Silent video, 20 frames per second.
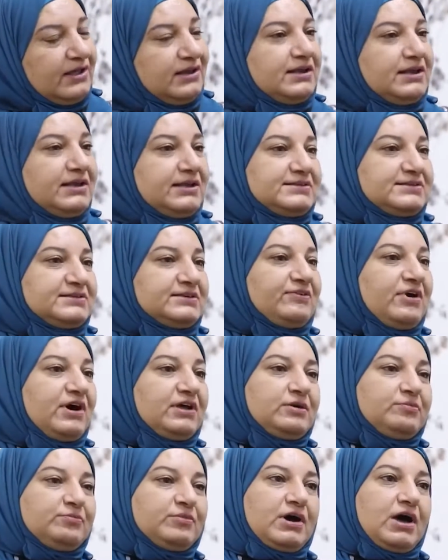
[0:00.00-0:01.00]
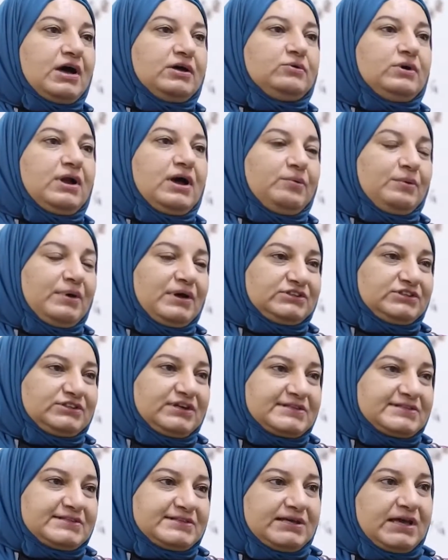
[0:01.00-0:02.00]
للاستفادة من قانون الأحوال
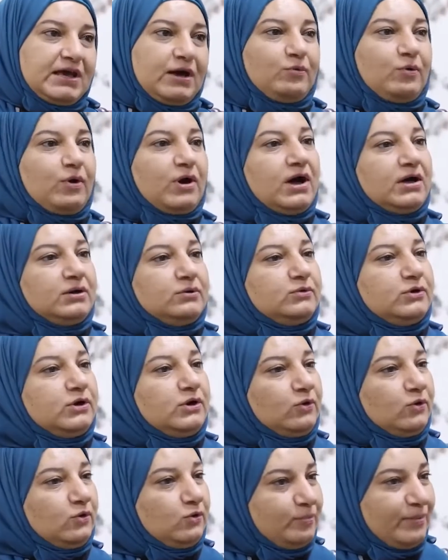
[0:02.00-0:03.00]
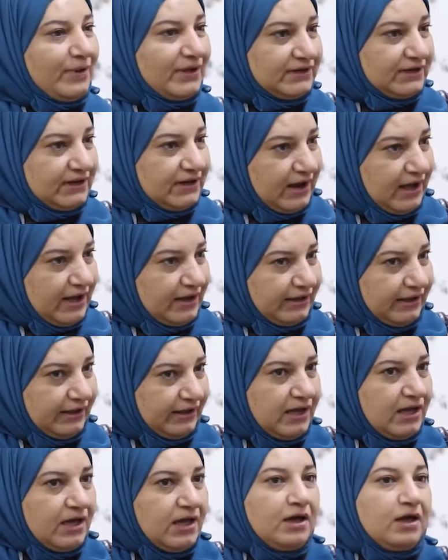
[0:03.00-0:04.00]
الشخصية وقانون العقوبات
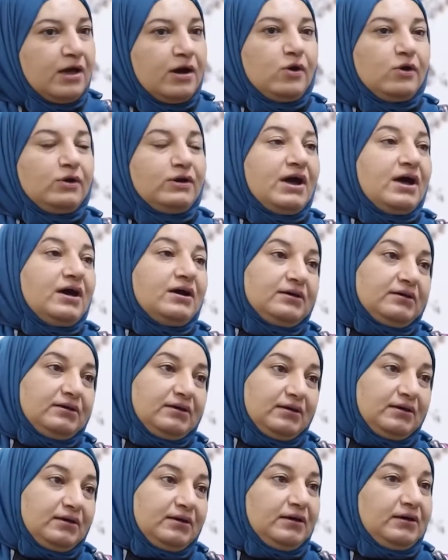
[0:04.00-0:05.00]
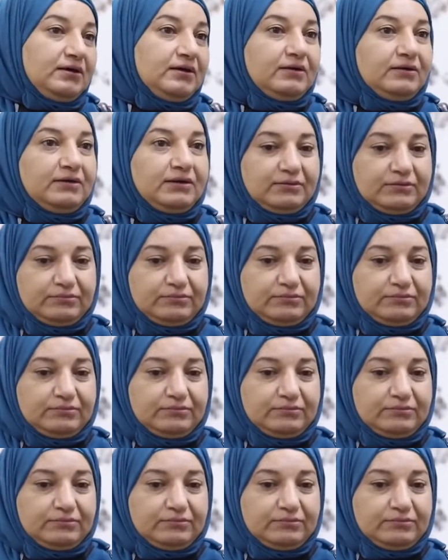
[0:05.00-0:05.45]
العراقي هناك آه،